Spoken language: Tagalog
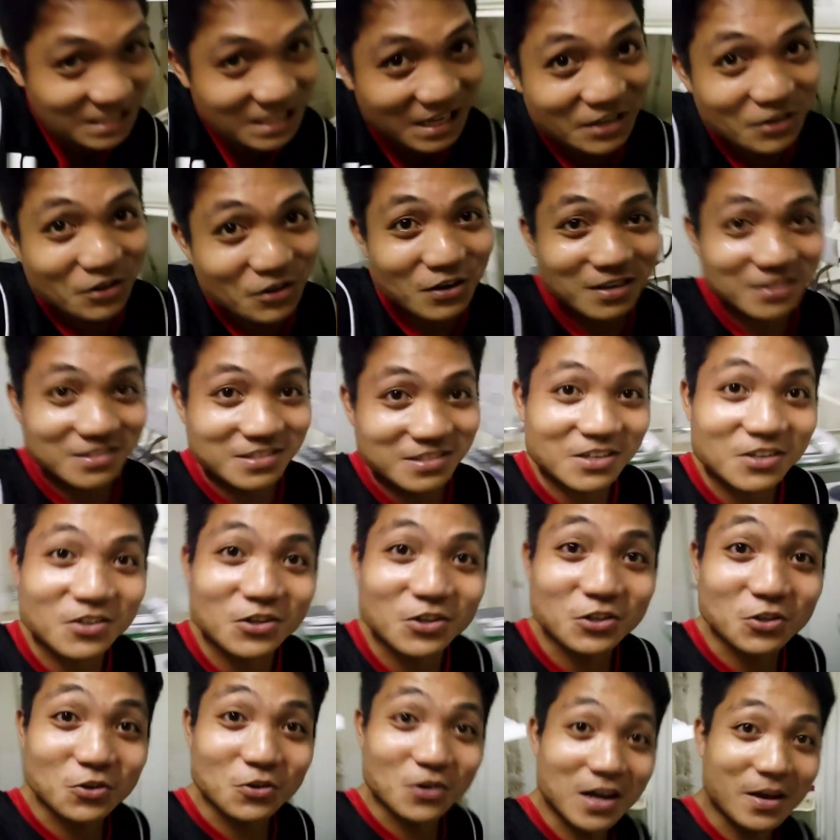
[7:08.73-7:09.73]
Nasa sa'yo ang
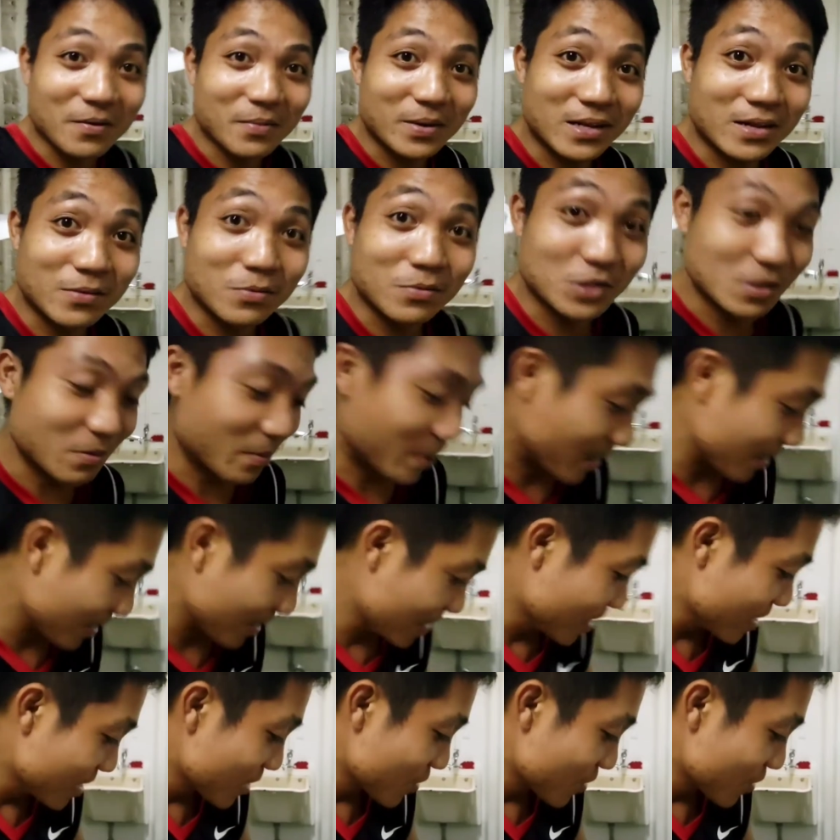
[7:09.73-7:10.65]
sagot kung aminin mo, di ba?